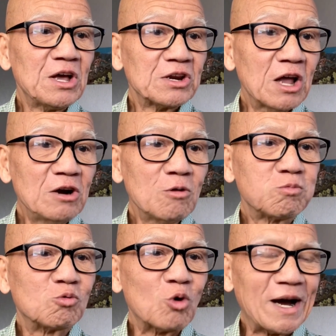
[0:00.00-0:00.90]
đến lúc
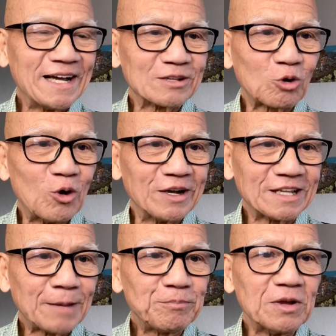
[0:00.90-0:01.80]
hoàn toàn
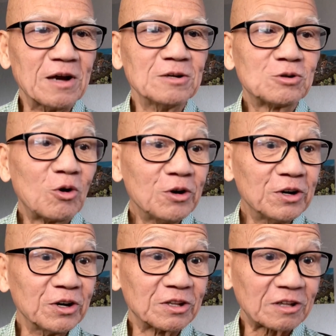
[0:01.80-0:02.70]
chấp nhận con
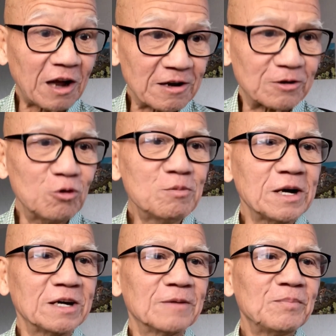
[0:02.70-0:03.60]
người thật của mình